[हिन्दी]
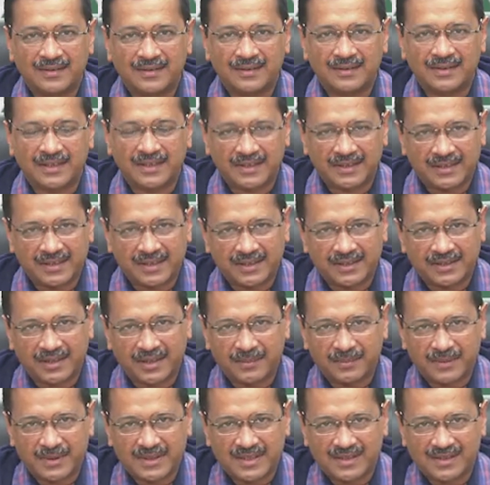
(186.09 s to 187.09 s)
तीर्थ यात्रा
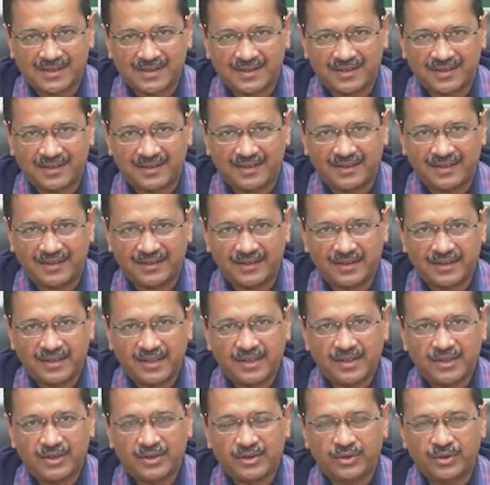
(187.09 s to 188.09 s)
पे जा सकेंगे
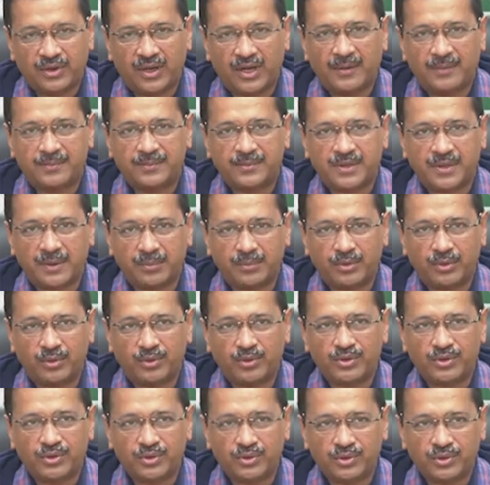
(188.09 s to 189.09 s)
तो आप सब
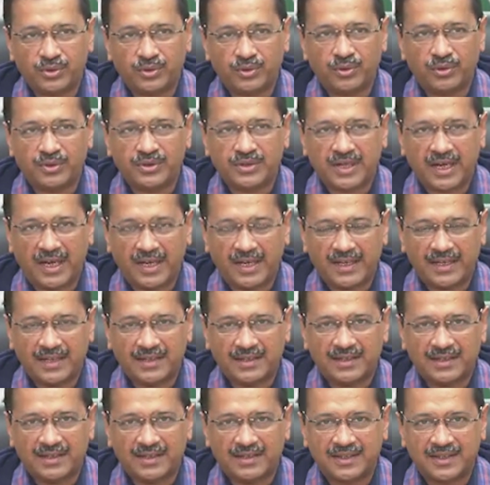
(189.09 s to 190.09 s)
लोग जो जो लोग जाएंगे
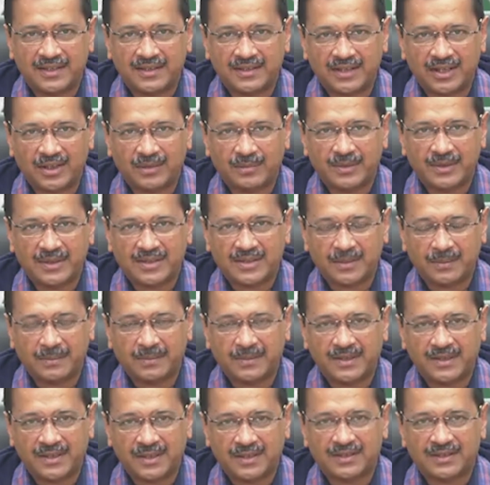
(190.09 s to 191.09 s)
तीर्थ यात्रा पे
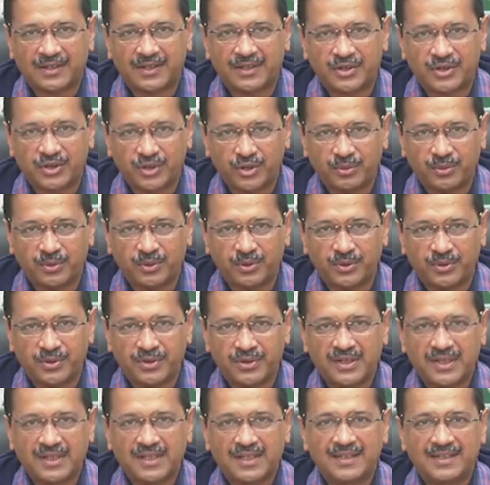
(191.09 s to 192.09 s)
सबकी यात्रा शुभ हो
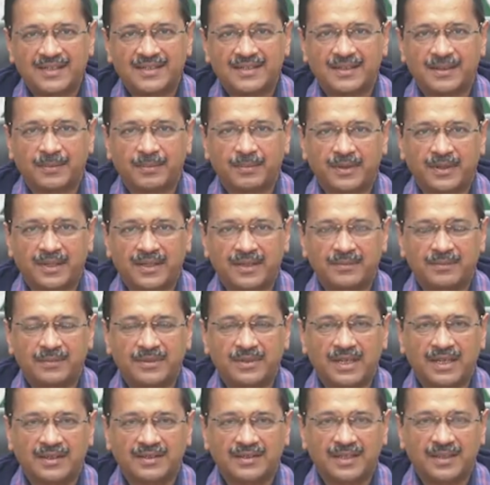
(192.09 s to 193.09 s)
सबकी
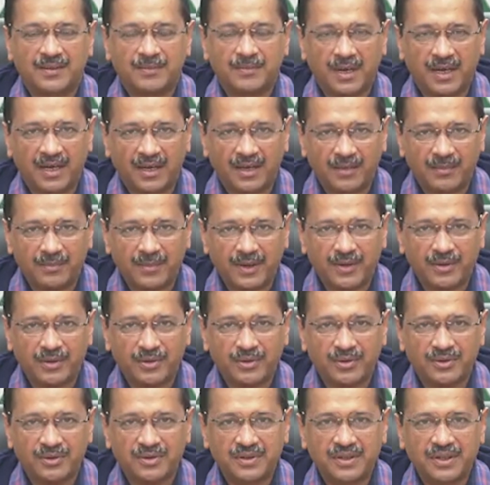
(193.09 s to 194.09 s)
यात्रा मंगलमय
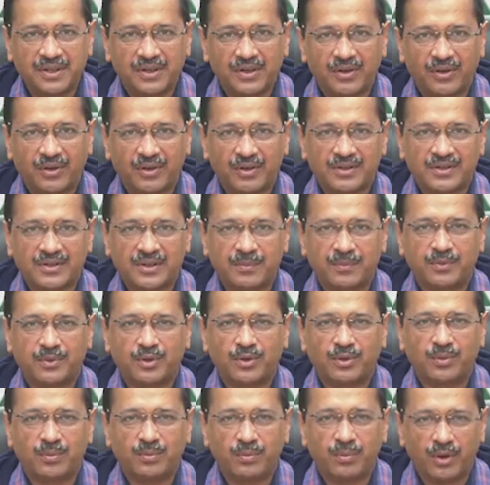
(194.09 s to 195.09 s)
हो और
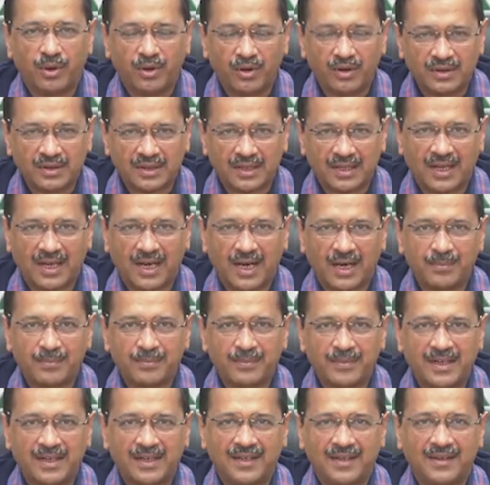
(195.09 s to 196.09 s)
सबको बहुत लाभ
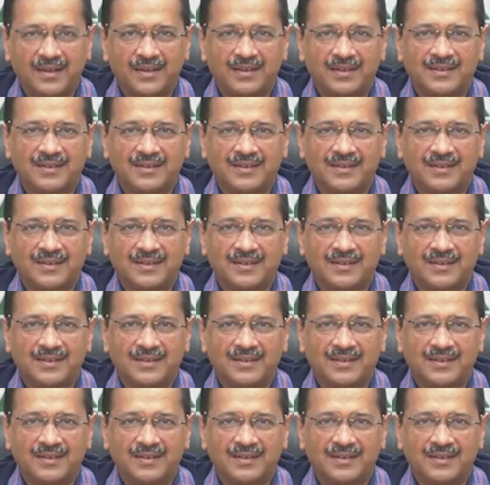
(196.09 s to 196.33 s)
मिले